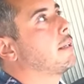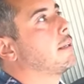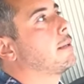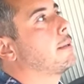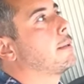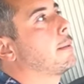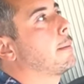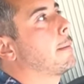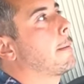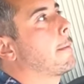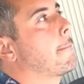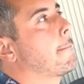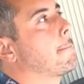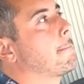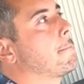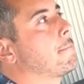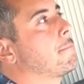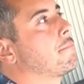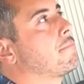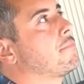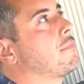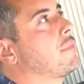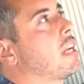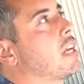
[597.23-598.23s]

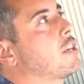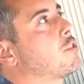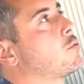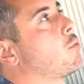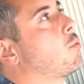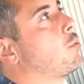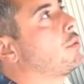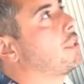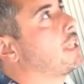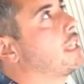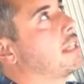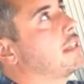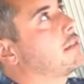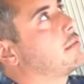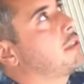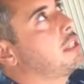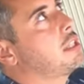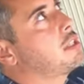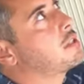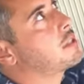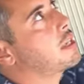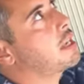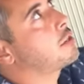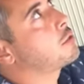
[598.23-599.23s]
Euh, la journée,
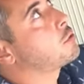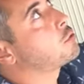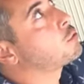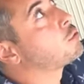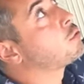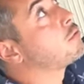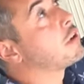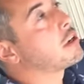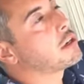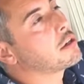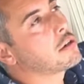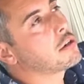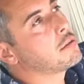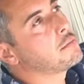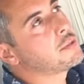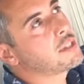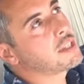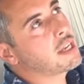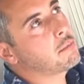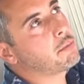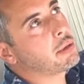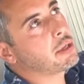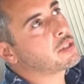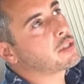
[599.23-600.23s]
il sera souvent comme
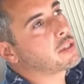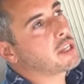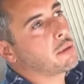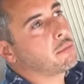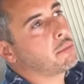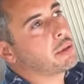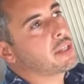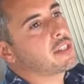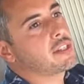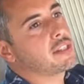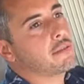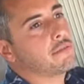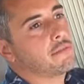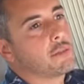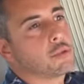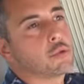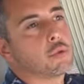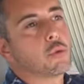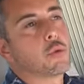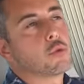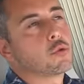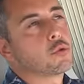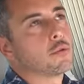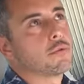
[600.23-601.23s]
ça parce qu'après ça fait
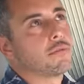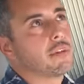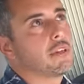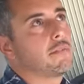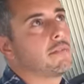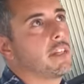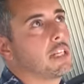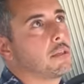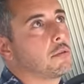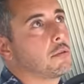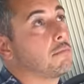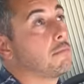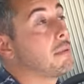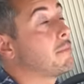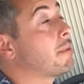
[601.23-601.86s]
trop chauffer le véhicule.